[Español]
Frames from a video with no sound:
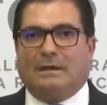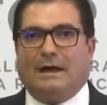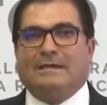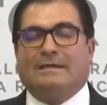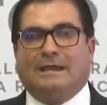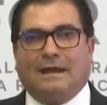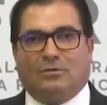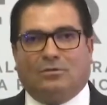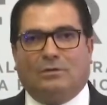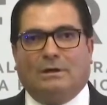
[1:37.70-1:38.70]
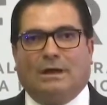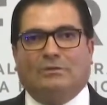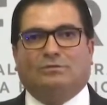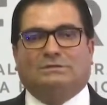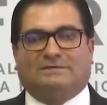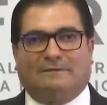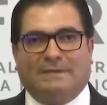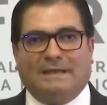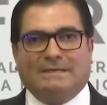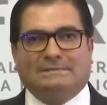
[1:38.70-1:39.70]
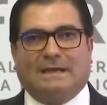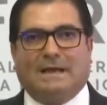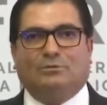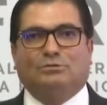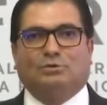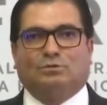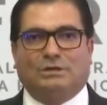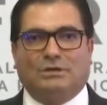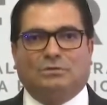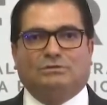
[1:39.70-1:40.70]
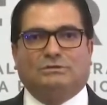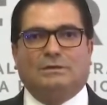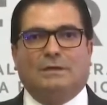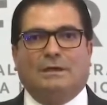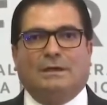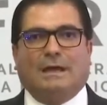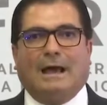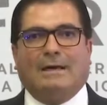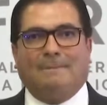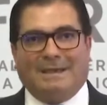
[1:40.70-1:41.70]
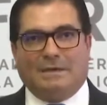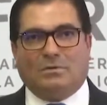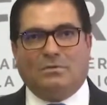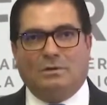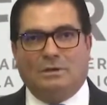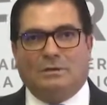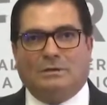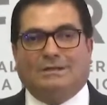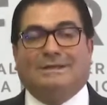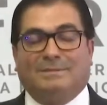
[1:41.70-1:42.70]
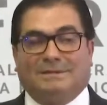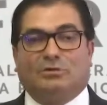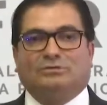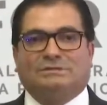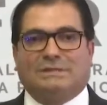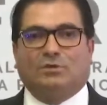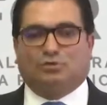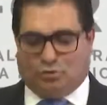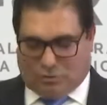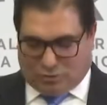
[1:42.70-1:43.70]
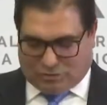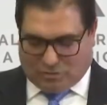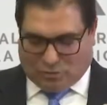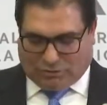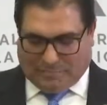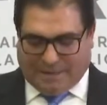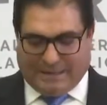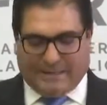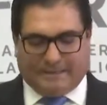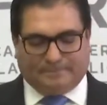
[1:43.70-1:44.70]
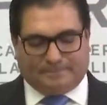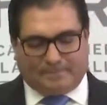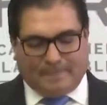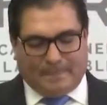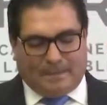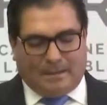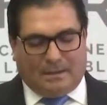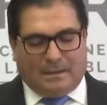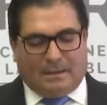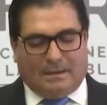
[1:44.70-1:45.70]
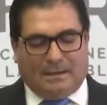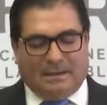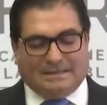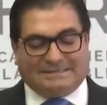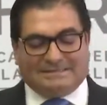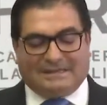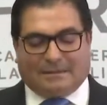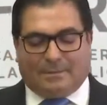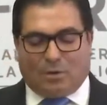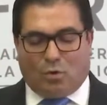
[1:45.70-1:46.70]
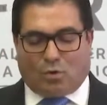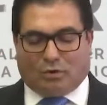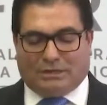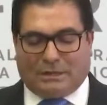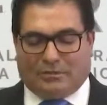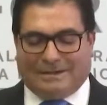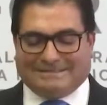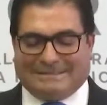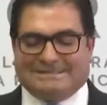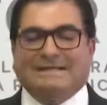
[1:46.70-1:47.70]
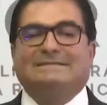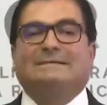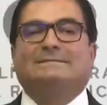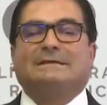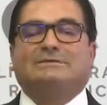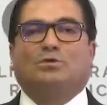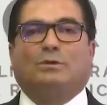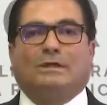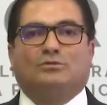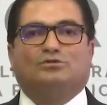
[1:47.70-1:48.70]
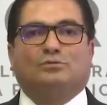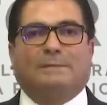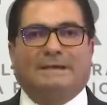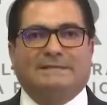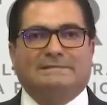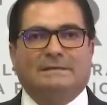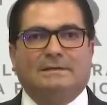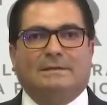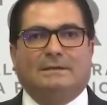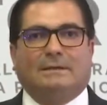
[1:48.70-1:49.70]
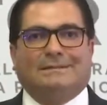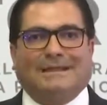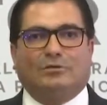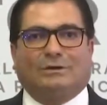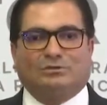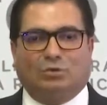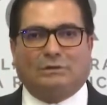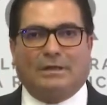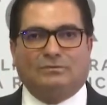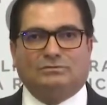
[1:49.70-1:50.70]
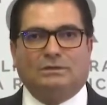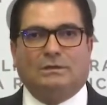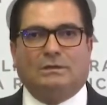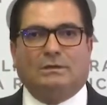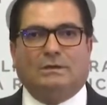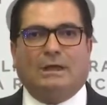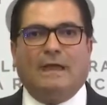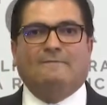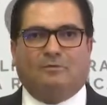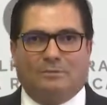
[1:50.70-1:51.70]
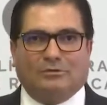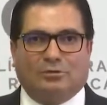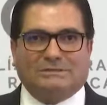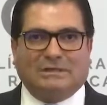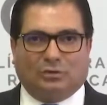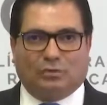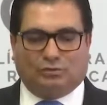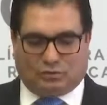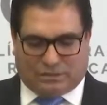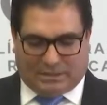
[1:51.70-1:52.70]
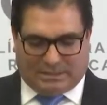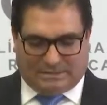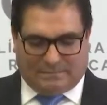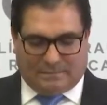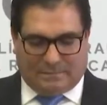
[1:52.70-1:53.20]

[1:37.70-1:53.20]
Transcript: haya llegado a nuestras familias, a nuestros hijos, a México y también a los Estados Unidos de Norteamérica. Es este trabajo coordinado de las instancias de seguridad de nuestro país, dando resultados e informándoles a todos ustedes.